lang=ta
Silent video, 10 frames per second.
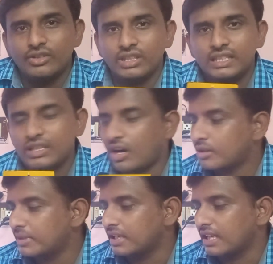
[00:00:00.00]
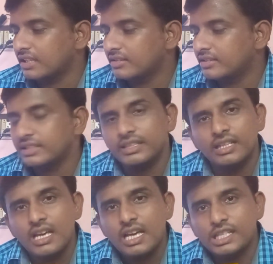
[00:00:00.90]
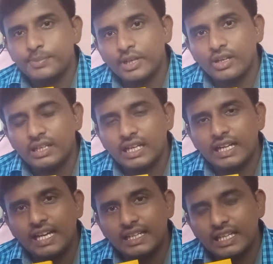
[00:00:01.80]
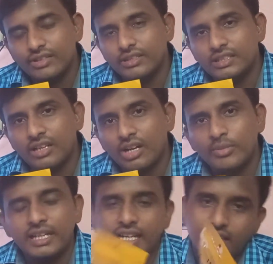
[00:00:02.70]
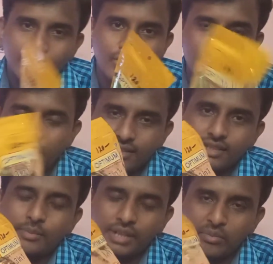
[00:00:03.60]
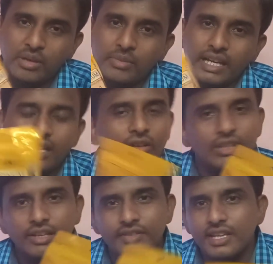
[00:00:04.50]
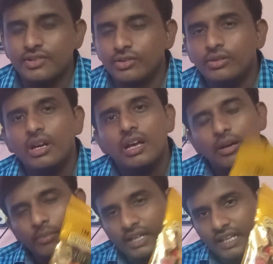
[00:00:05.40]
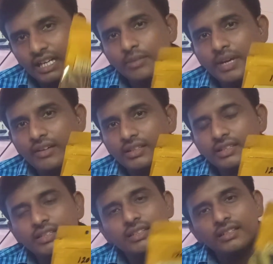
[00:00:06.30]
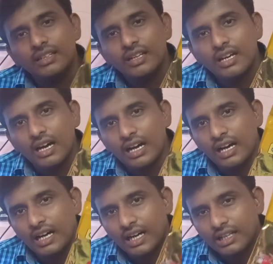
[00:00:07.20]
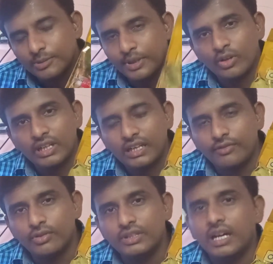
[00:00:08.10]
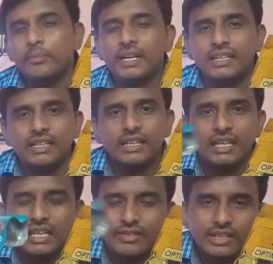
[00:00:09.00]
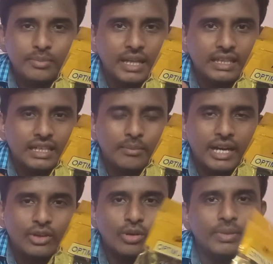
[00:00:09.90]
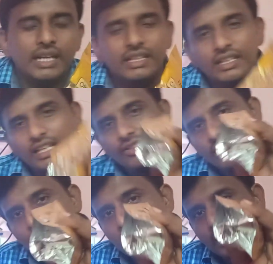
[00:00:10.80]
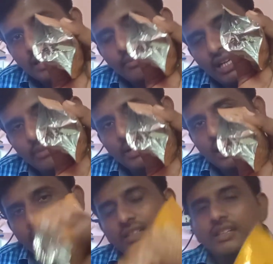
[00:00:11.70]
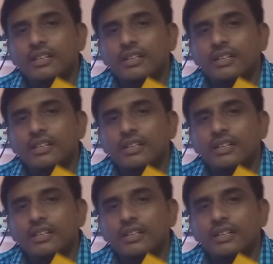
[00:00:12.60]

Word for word: இது வந்து நார்மல் அதாவது வந்துட்டு ஸ்பிரோலினா டயட்லேயே இது வந்து நார்மல் டயட் இது கொஞ்சம் எக்ஸ்ட்ரா ப்ரீமியம் டயட் அவ்வளோதான் வித்தியாசம் பட் ரெண்டுமே வந்துட்டு ஸ்பிரோலினா ஃபுட் தான் பட் இது வந்து பார்த்திங்கன்னா மைக்ரோ பில்லட் இது வந்து பார்த்திங்கன்னா மினி பில்லட்